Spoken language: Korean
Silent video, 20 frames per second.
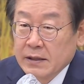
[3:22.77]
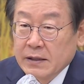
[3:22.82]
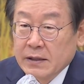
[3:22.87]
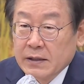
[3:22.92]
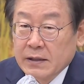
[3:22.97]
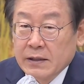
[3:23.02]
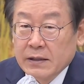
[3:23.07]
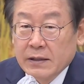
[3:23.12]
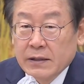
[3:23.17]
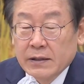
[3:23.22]

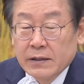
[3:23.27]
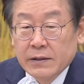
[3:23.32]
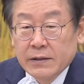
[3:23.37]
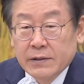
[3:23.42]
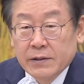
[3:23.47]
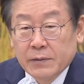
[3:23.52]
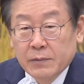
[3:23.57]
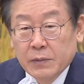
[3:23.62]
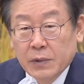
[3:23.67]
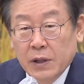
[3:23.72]
어,
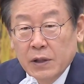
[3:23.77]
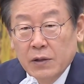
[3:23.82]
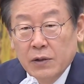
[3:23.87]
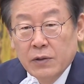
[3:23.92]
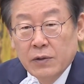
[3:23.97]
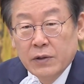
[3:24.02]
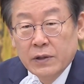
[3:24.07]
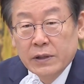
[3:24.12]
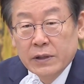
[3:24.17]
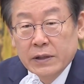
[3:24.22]

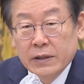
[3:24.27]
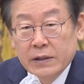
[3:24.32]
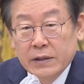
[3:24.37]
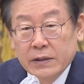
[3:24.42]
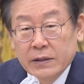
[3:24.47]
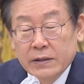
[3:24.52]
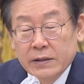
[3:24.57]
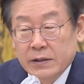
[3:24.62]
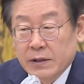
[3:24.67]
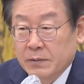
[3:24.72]
정말로
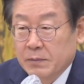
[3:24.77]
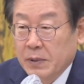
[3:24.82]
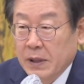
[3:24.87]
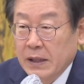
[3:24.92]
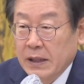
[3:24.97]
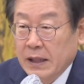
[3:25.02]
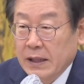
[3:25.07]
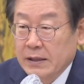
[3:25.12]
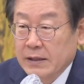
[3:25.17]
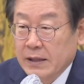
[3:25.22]

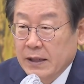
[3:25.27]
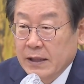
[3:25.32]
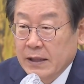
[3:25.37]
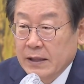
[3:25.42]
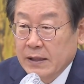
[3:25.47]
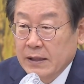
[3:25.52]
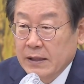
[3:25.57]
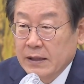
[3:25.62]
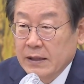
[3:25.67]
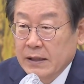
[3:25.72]

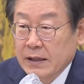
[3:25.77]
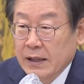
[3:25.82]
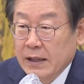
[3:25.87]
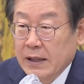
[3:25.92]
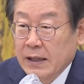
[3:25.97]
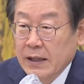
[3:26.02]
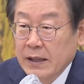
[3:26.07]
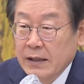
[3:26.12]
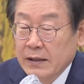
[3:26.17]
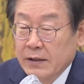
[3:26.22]

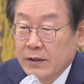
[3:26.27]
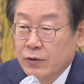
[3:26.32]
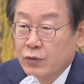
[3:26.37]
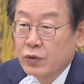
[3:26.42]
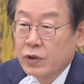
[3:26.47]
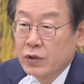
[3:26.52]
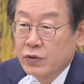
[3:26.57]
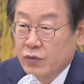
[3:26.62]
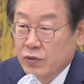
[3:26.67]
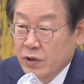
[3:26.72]
이적반하장의
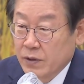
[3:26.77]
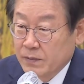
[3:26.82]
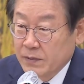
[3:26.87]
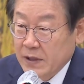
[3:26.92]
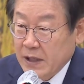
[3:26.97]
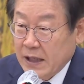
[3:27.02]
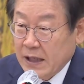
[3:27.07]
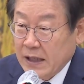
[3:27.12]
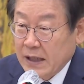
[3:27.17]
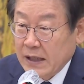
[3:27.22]
얼굴이
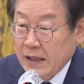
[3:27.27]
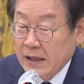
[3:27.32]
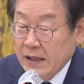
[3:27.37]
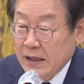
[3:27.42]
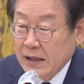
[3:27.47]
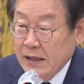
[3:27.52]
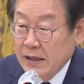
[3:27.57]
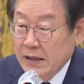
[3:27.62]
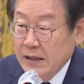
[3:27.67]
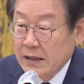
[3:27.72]
두껍다
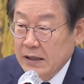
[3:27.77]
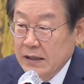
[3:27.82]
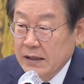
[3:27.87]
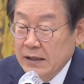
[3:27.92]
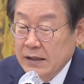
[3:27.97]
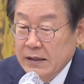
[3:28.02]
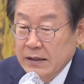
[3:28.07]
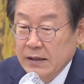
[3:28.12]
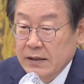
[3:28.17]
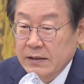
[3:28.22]

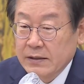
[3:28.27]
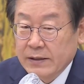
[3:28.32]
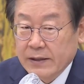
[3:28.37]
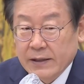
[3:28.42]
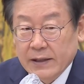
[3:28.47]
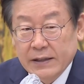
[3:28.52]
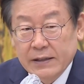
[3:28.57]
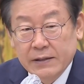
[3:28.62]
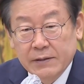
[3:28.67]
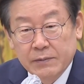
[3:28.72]
이런
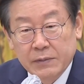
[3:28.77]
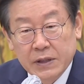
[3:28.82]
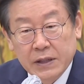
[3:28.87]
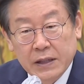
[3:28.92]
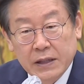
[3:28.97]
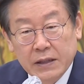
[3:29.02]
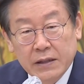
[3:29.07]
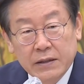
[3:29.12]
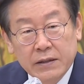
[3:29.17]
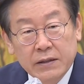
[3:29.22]
생각이
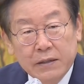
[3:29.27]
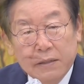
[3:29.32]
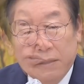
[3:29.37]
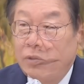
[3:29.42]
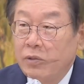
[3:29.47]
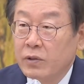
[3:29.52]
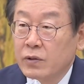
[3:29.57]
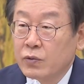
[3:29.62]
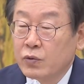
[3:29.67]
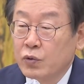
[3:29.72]
듭니다.
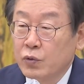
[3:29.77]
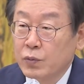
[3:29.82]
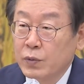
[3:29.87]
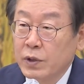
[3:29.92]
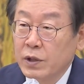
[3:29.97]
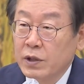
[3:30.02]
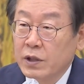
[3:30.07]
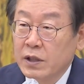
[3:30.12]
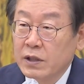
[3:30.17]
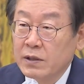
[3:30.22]

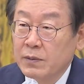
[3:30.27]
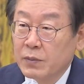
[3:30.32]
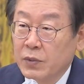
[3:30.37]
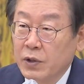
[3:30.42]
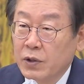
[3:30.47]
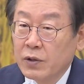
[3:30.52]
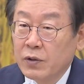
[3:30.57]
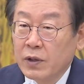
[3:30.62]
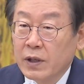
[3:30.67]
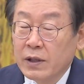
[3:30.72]
국민을 대체
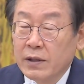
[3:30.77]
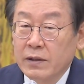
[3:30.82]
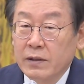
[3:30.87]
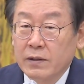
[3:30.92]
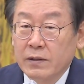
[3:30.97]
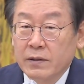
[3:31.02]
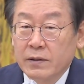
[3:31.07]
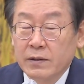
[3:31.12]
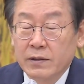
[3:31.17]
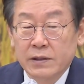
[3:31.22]
뭘로
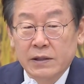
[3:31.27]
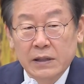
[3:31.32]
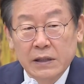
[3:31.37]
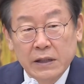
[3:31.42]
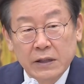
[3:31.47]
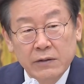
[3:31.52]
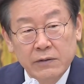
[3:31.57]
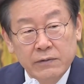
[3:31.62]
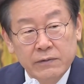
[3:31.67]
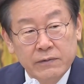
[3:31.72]
하는
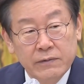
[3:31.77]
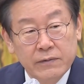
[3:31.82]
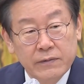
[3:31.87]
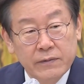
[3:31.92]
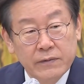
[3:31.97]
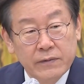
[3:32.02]
것일까요?